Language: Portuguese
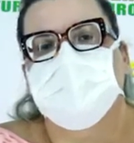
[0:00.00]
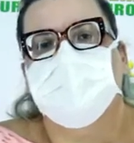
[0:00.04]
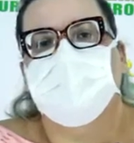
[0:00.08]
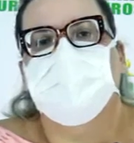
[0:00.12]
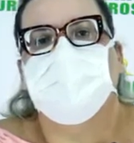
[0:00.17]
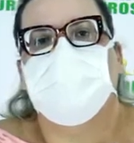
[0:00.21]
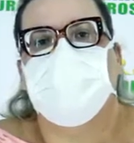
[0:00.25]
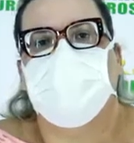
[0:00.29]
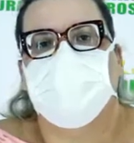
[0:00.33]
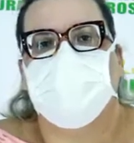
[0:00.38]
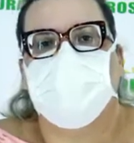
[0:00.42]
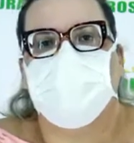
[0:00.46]
O
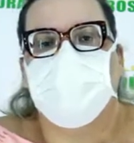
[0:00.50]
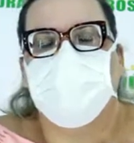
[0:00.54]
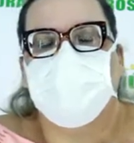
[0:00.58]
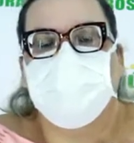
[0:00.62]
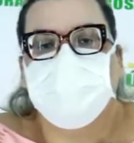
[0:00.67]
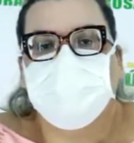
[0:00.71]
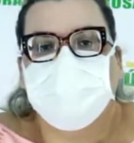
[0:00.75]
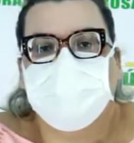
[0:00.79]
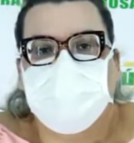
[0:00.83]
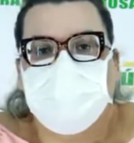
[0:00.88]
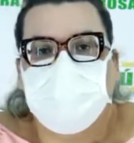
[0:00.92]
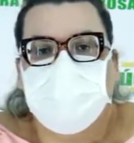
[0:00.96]

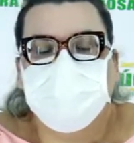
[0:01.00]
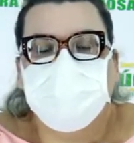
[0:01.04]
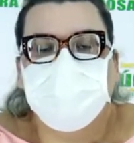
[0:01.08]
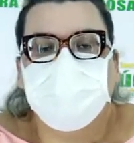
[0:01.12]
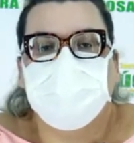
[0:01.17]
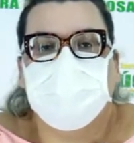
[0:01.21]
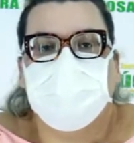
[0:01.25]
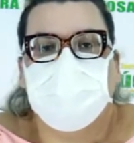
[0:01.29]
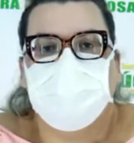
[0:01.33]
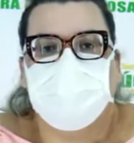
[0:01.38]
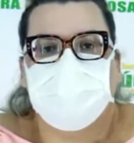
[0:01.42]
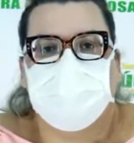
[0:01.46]
recomendado
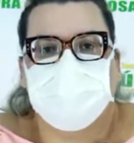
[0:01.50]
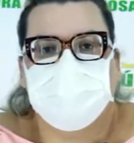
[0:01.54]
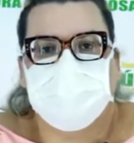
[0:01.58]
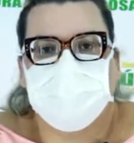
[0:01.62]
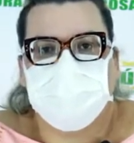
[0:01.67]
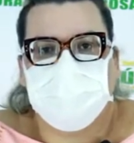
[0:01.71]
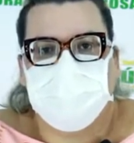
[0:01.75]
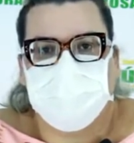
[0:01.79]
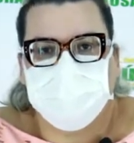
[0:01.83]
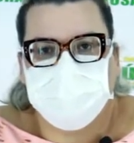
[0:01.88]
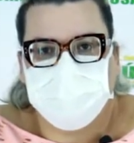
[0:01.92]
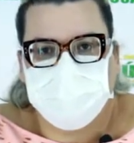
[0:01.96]
em época de
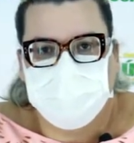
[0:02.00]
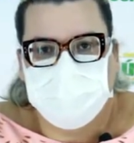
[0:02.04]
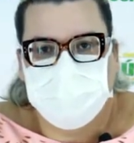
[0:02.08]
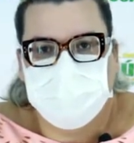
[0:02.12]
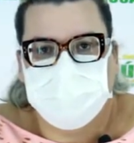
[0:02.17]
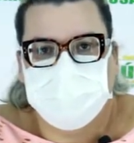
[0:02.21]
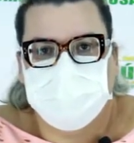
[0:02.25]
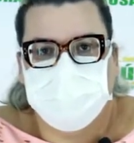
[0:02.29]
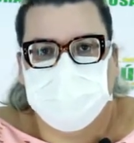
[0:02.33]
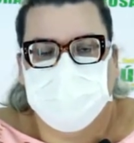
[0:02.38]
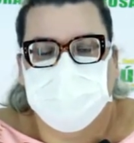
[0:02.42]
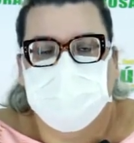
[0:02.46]

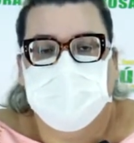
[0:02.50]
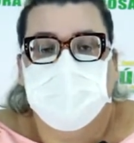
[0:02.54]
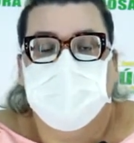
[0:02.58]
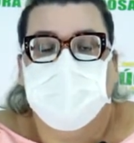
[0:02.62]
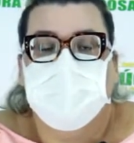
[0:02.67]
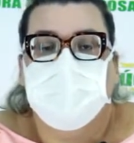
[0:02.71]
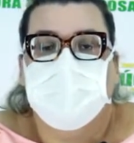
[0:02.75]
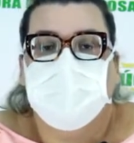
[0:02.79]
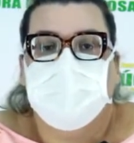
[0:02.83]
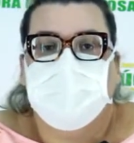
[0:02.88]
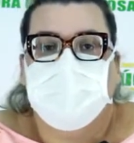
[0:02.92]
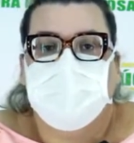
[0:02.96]
Covid
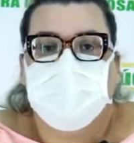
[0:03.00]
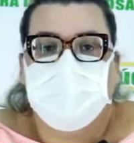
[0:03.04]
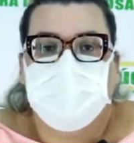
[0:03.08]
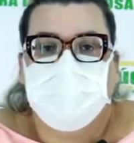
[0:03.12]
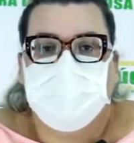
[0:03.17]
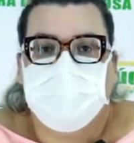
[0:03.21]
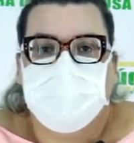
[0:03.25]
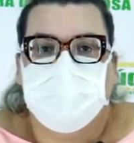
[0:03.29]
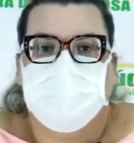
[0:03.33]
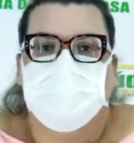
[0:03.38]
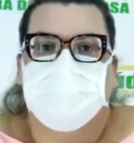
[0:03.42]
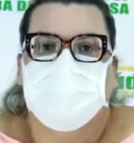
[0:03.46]

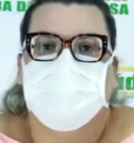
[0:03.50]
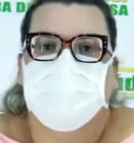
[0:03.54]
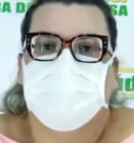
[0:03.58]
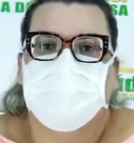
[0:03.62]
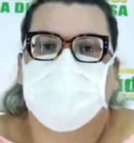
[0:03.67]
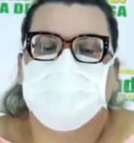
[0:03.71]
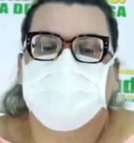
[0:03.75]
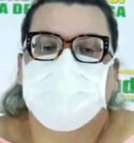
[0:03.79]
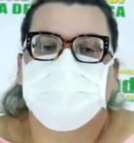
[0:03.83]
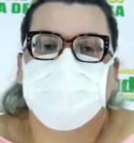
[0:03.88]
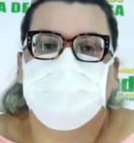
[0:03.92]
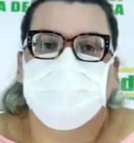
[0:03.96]
é
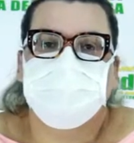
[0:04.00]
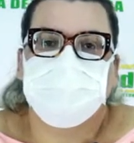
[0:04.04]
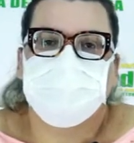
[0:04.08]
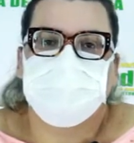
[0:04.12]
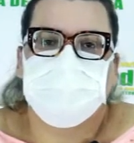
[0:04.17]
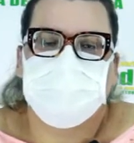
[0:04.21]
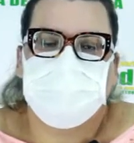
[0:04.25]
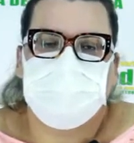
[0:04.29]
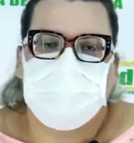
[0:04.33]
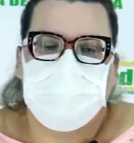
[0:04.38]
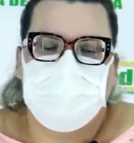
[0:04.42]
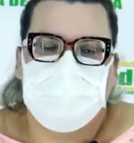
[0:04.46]
quando a gente
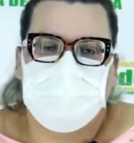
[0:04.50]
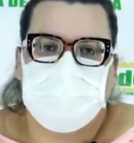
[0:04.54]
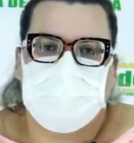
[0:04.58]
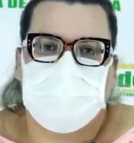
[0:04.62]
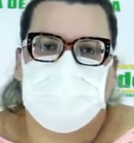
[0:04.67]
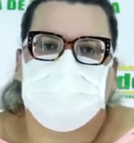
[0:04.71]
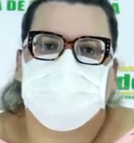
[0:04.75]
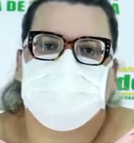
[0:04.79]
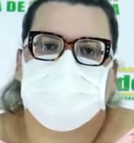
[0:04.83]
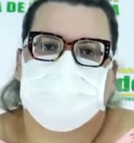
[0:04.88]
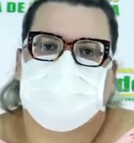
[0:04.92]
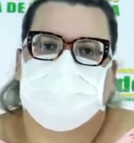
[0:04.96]
chegar em
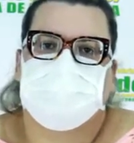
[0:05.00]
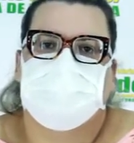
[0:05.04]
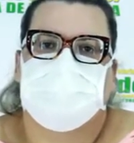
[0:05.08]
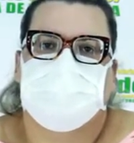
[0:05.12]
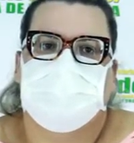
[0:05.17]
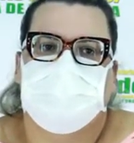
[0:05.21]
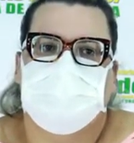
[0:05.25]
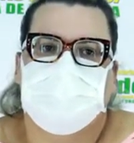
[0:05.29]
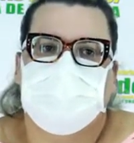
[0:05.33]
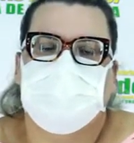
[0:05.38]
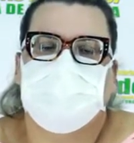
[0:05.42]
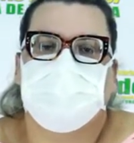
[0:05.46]
casa
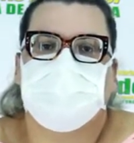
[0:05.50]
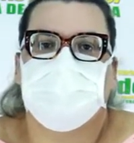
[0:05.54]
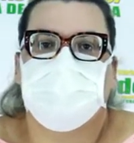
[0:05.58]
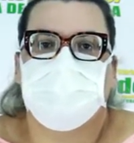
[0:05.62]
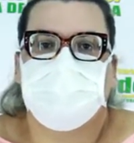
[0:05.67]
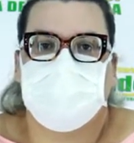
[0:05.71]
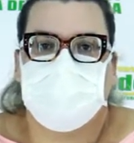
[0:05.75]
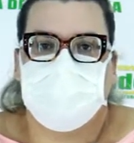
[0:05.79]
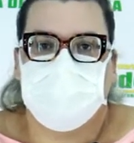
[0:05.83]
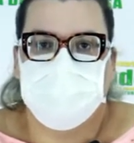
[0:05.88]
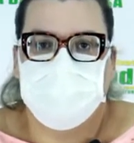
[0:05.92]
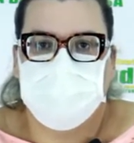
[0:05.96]
e
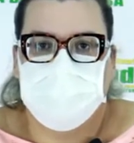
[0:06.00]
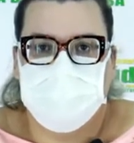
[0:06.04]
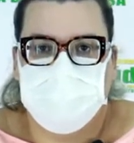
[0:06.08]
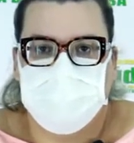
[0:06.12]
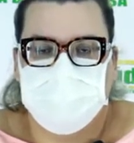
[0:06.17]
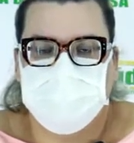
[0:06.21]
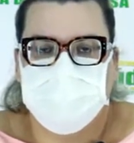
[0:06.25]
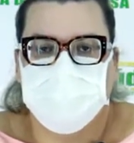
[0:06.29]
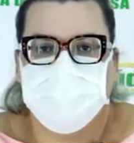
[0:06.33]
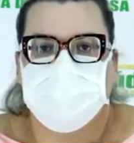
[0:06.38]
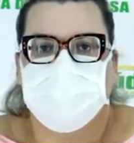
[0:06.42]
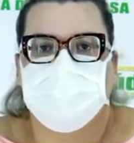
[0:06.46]
tomar
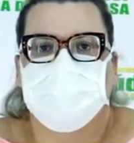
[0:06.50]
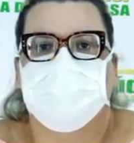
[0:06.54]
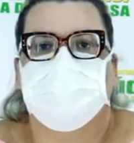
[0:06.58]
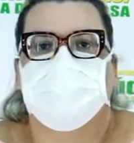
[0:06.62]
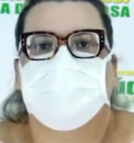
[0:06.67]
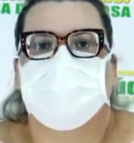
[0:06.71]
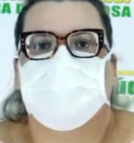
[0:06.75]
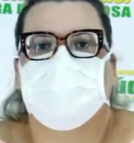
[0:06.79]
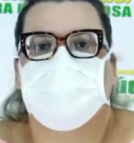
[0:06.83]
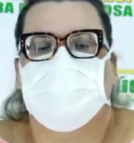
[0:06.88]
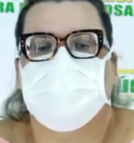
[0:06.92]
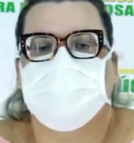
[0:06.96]
banho,
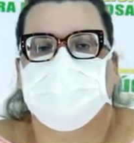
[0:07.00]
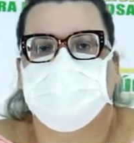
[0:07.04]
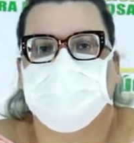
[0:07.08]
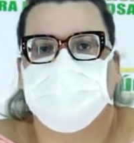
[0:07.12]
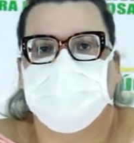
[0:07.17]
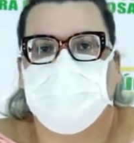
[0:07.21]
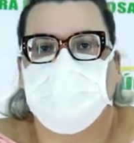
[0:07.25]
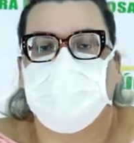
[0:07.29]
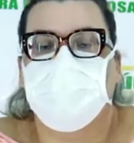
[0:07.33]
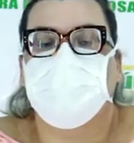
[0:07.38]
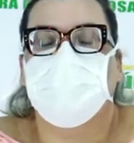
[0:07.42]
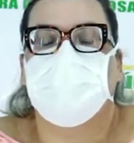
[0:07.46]
te
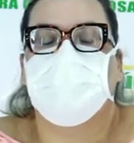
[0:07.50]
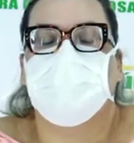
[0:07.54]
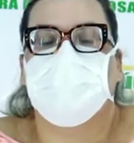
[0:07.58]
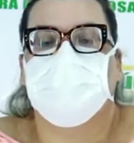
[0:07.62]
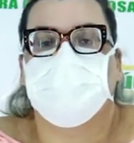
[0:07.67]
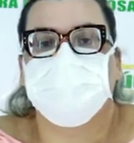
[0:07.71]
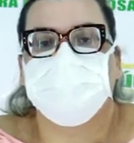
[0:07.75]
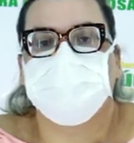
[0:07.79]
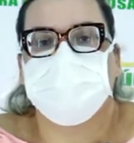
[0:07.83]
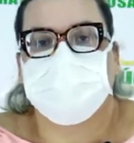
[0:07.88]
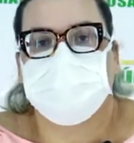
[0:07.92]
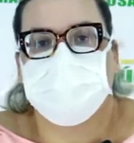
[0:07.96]
retirar o
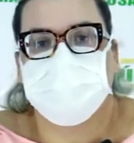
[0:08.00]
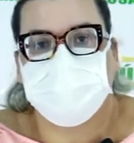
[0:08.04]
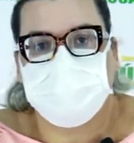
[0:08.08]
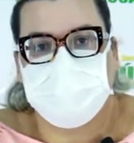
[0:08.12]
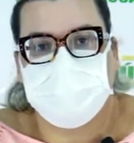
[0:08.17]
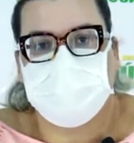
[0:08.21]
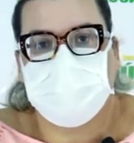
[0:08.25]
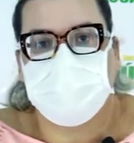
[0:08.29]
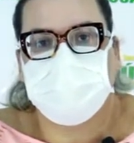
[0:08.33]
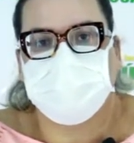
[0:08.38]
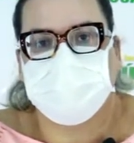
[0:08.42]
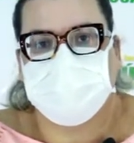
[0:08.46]
óculos e
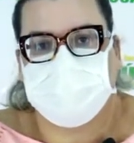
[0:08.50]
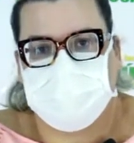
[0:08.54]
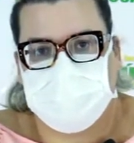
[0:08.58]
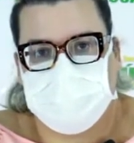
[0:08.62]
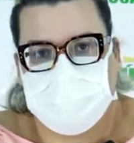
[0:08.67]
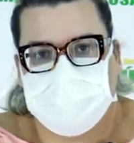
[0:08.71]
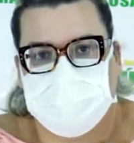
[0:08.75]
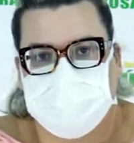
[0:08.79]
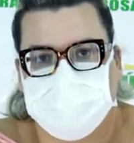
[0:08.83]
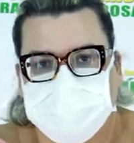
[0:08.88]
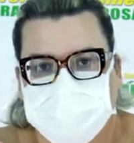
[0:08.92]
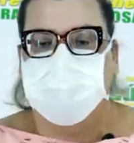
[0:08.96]
também
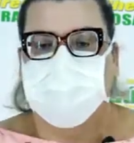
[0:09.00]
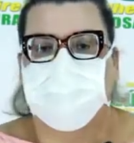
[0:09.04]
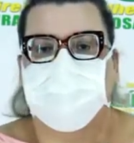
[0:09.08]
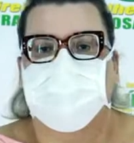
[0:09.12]
lavar.